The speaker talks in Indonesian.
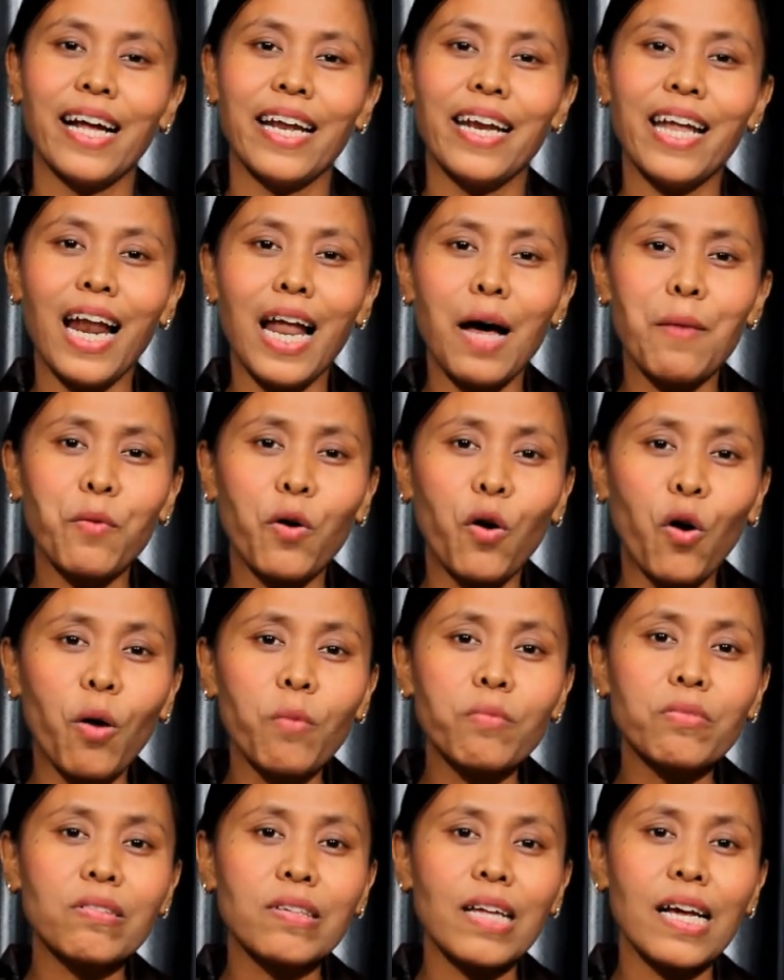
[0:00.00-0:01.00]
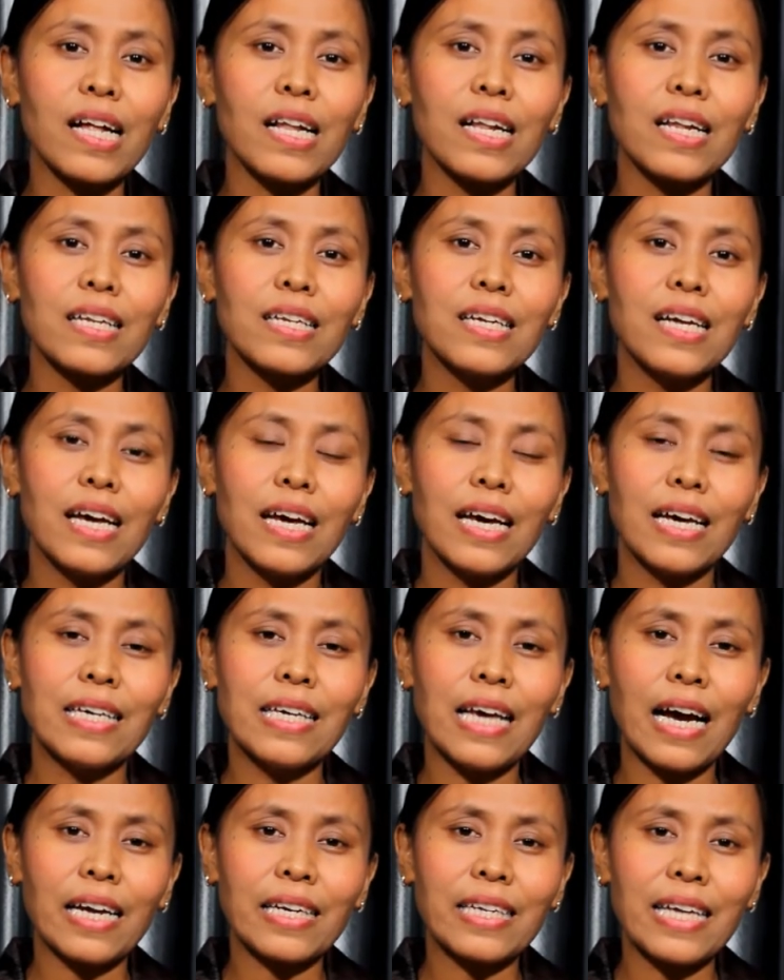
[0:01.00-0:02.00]
dalam komsel
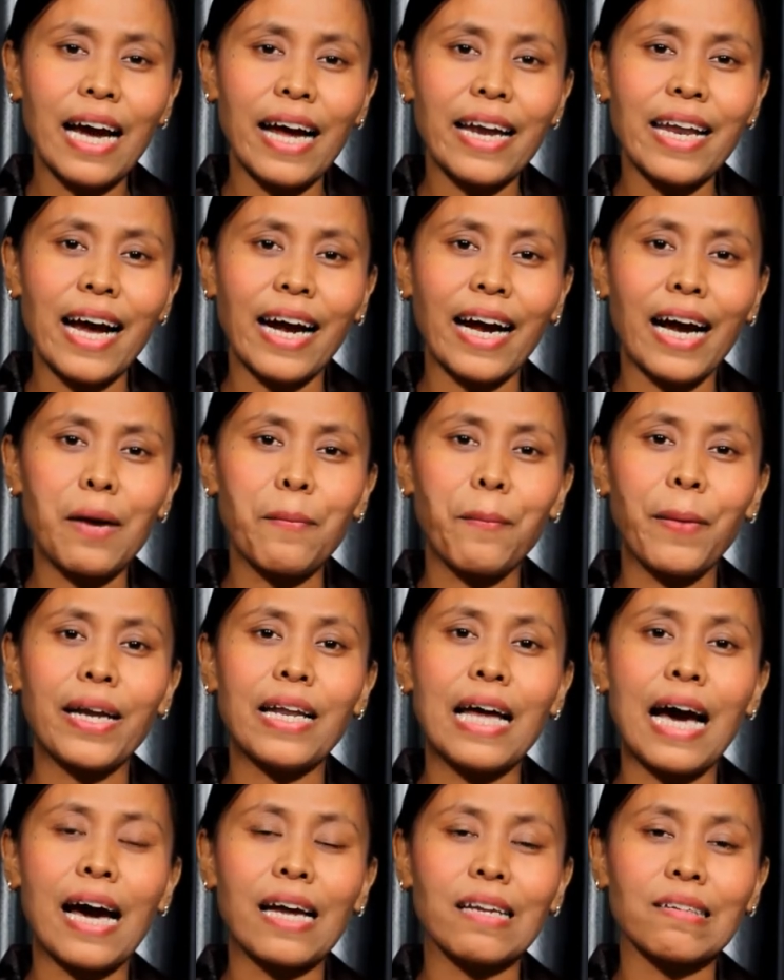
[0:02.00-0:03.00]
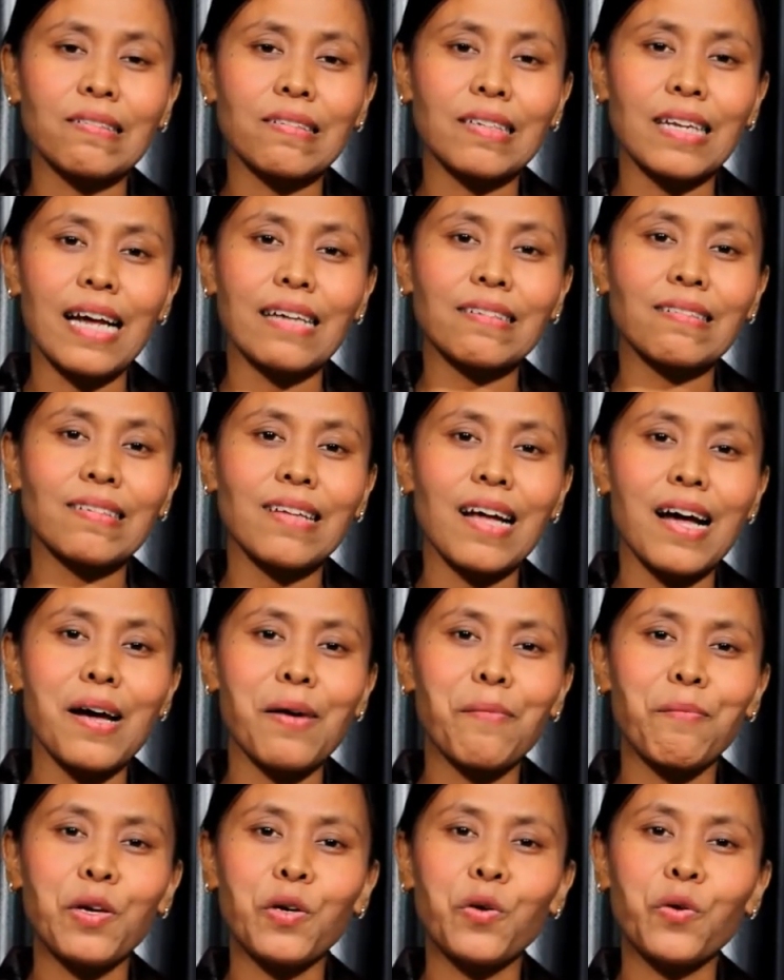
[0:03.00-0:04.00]
yang diadakan pada hari
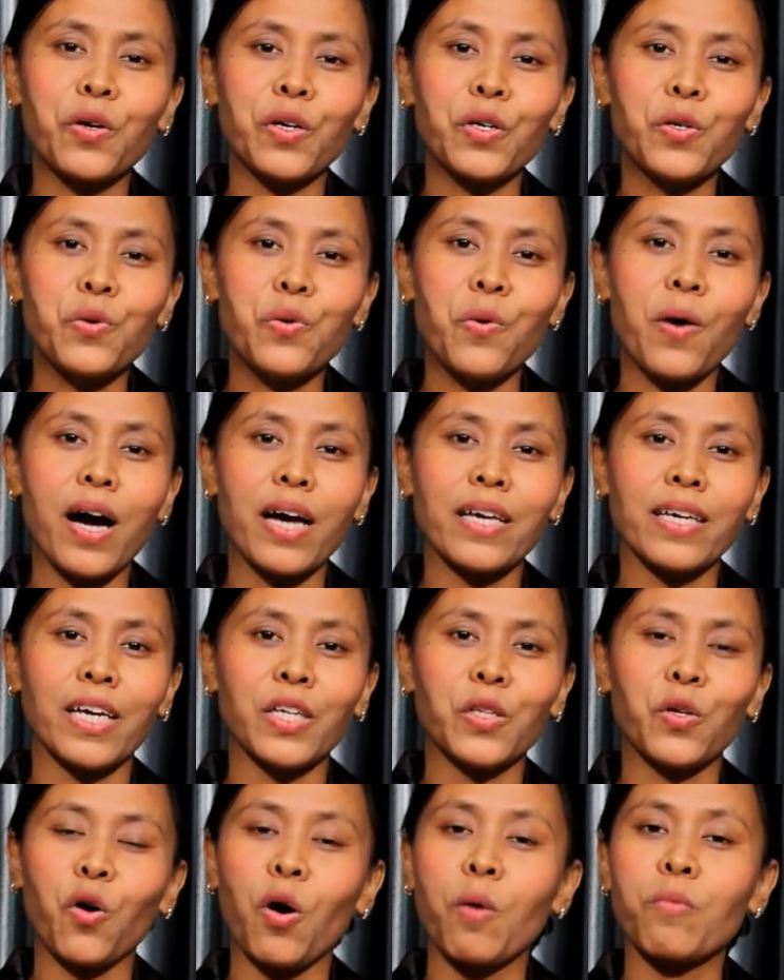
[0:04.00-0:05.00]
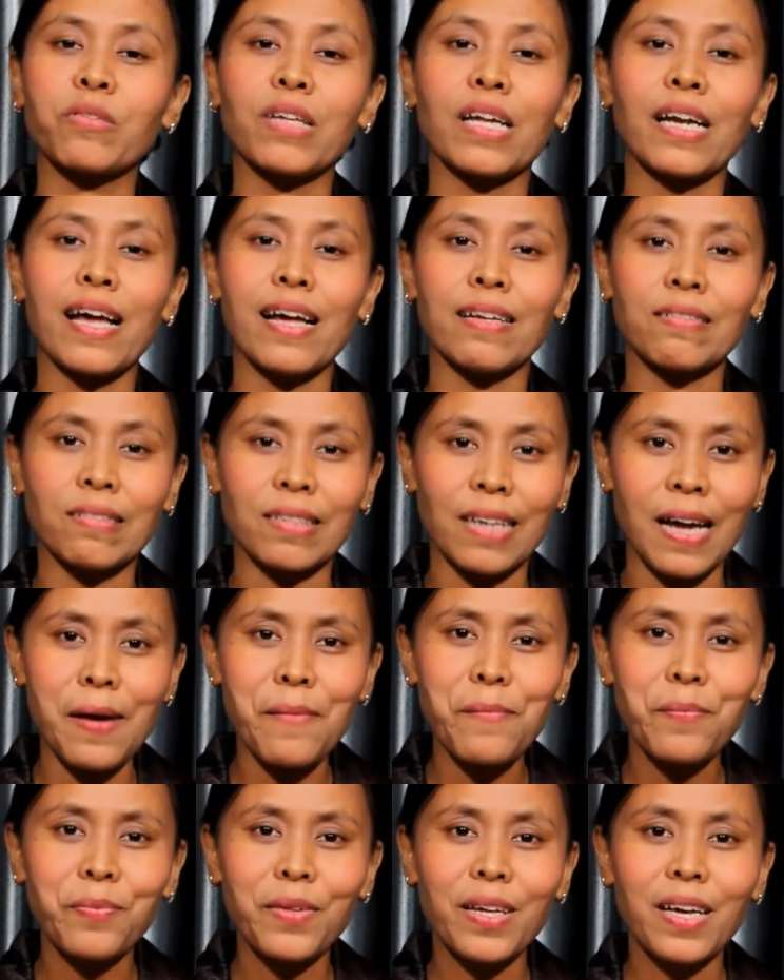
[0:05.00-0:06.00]
Selasa minggu kedua yaitu komsel Esra